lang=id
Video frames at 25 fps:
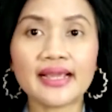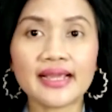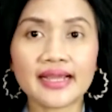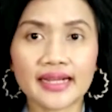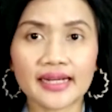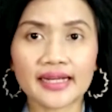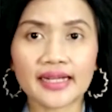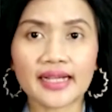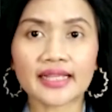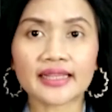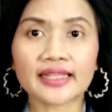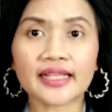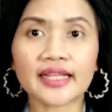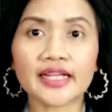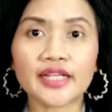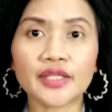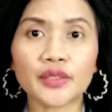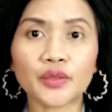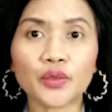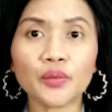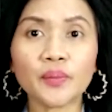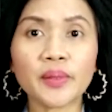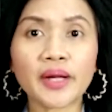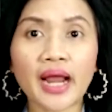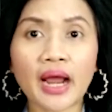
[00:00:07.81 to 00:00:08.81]
Kedekatan
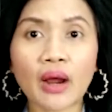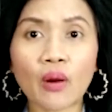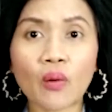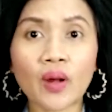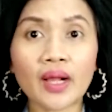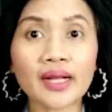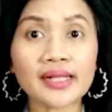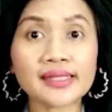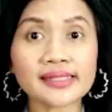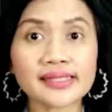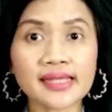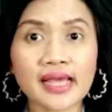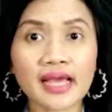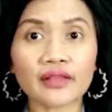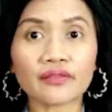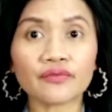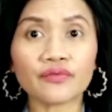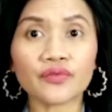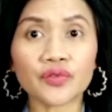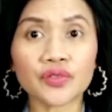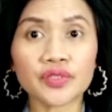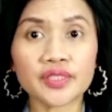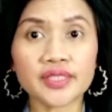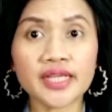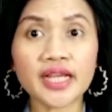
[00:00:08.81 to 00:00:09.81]
itu berawal saat
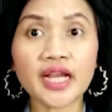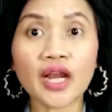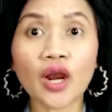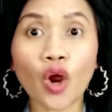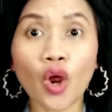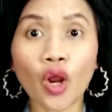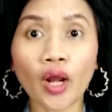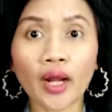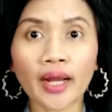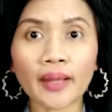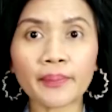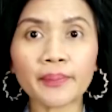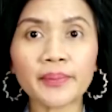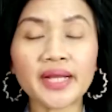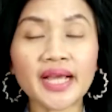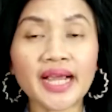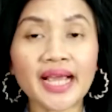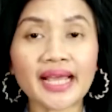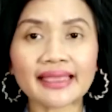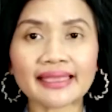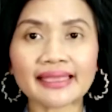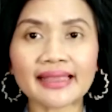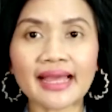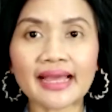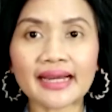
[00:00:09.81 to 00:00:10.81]
Fuji kolab
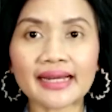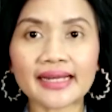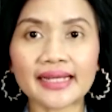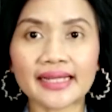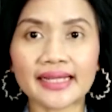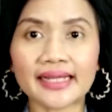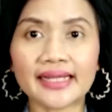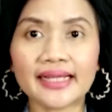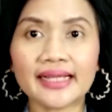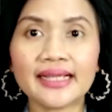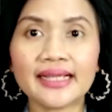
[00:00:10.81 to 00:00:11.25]
dengan Tarik.